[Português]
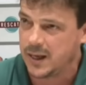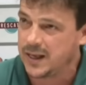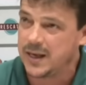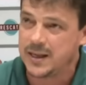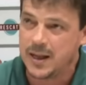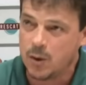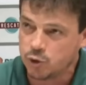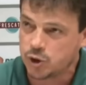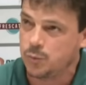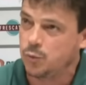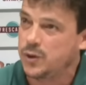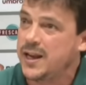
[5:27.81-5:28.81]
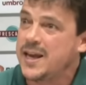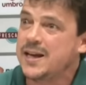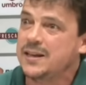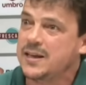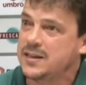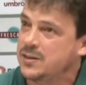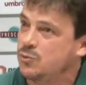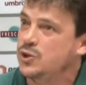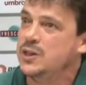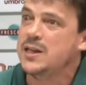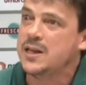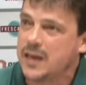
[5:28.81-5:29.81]
Ele não chamou nem a atenção
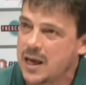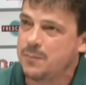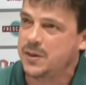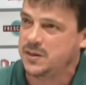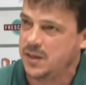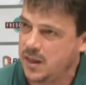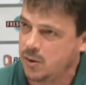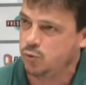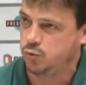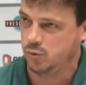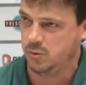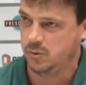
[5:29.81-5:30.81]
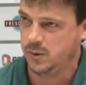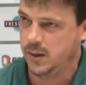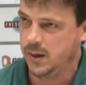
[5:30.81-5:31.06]
de ninguém para acelerar o jogo.